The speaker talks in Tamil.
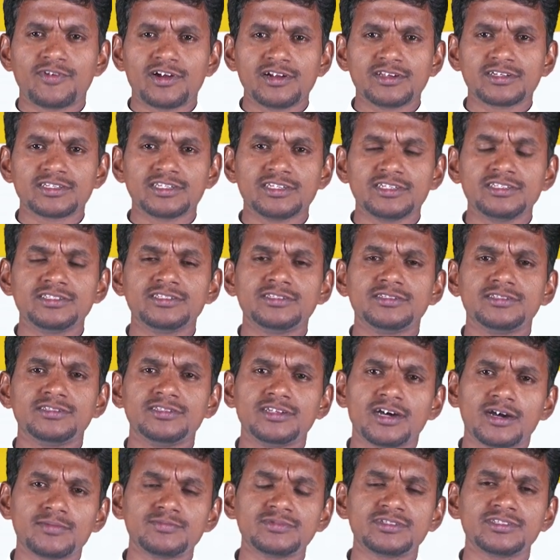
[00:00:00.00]
வாழ்க்கையை
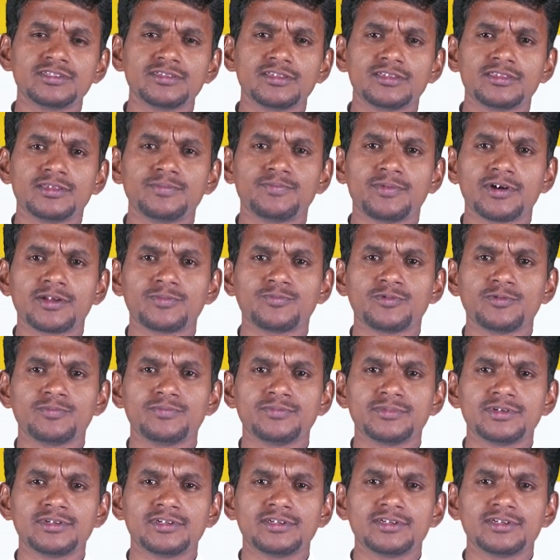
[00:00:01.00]
நாம் சிந்தித்து பார்ப்போம்